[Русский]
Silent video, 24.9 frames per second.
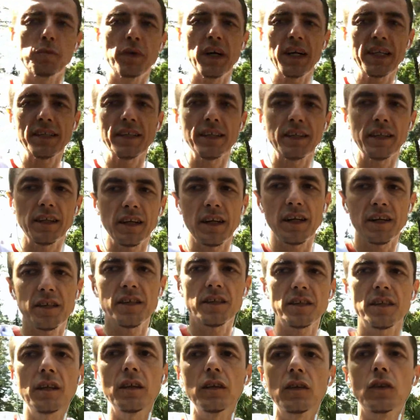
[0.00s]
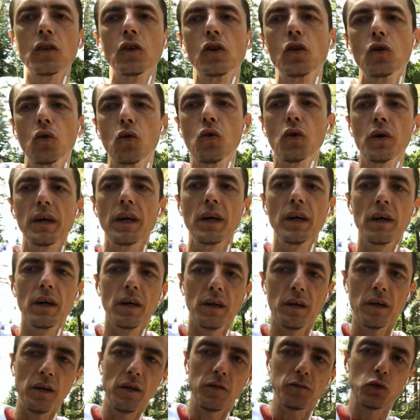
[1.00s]
бацитроцин, но
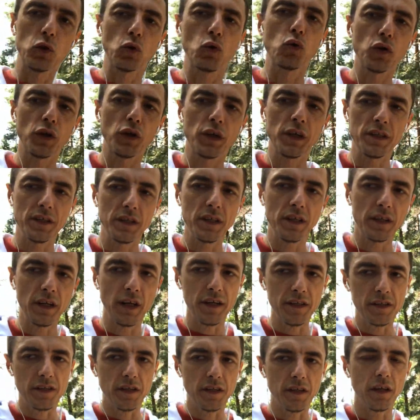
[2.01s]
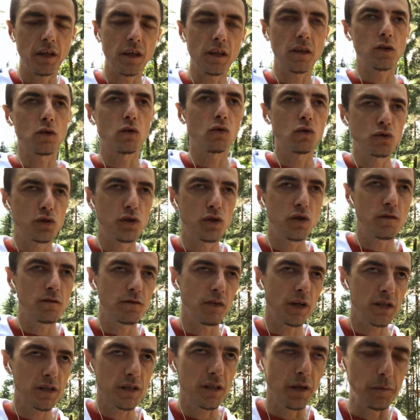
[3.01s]
э, в другой концентрации. Это очень
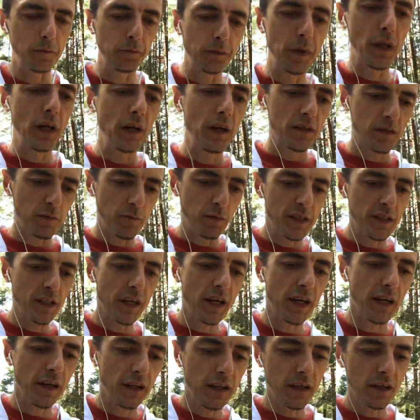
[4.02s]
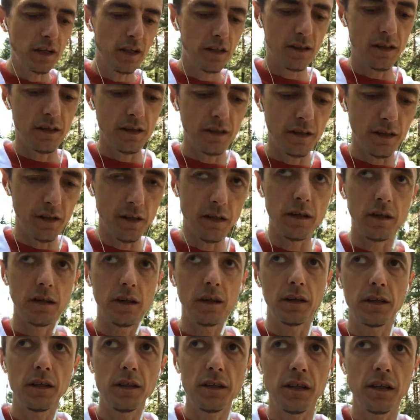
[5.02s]
важно. Специально есть
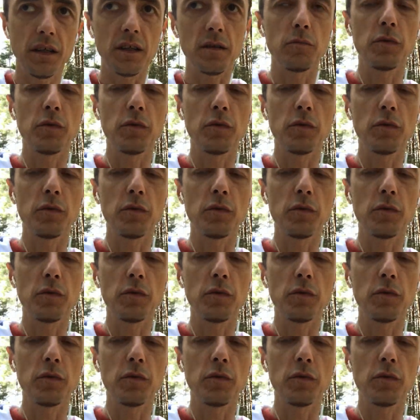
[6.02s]
э, диски с